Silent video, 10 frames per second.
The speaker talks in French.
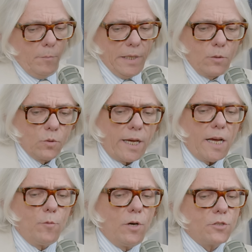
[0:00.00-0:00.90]
mais
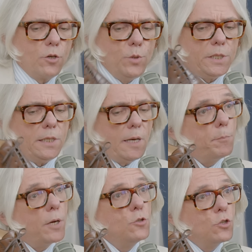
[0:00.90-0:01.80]
contrairement à celui-ci, il n'y a
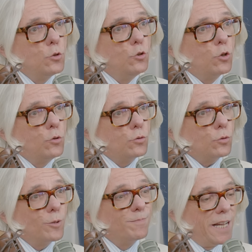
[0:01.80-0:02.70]
pas une zone de
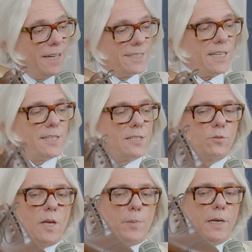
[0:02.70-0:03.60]
couture. Ça, c'est ce
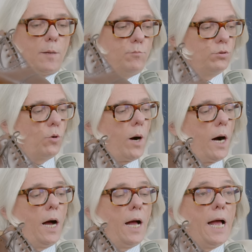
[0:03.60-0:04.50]
qu'on appelle un bout
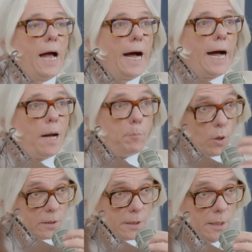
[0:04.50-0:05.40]
droit
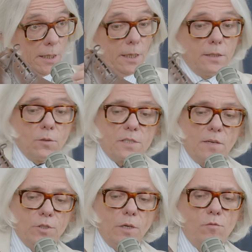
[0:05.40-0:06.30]
rapporté. Donc ça
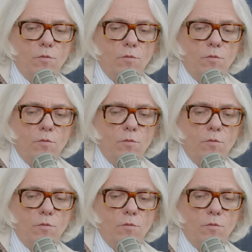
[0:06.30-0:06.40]
veut dire que vous